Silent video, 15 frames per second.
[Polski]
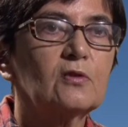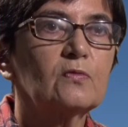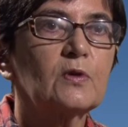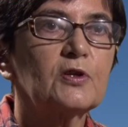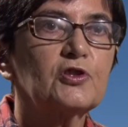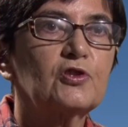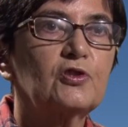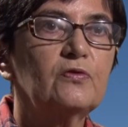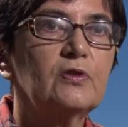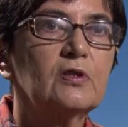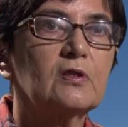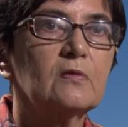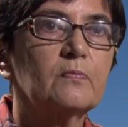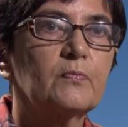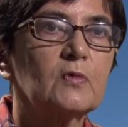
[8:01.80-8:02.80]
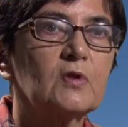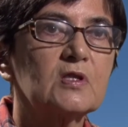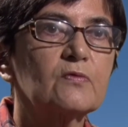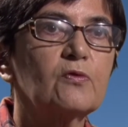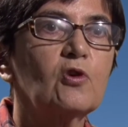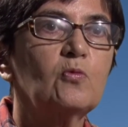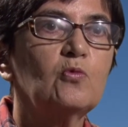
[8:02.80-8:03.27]
no właściwie
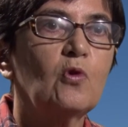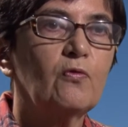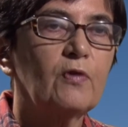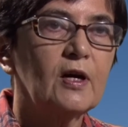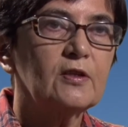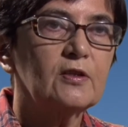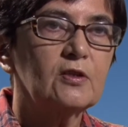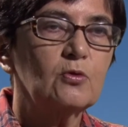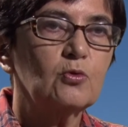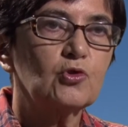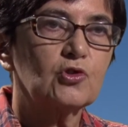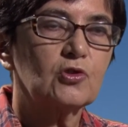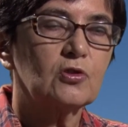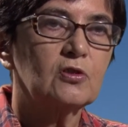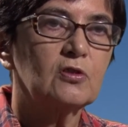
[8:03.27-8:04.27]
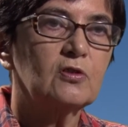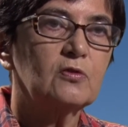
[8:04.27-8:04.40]
sformułowany już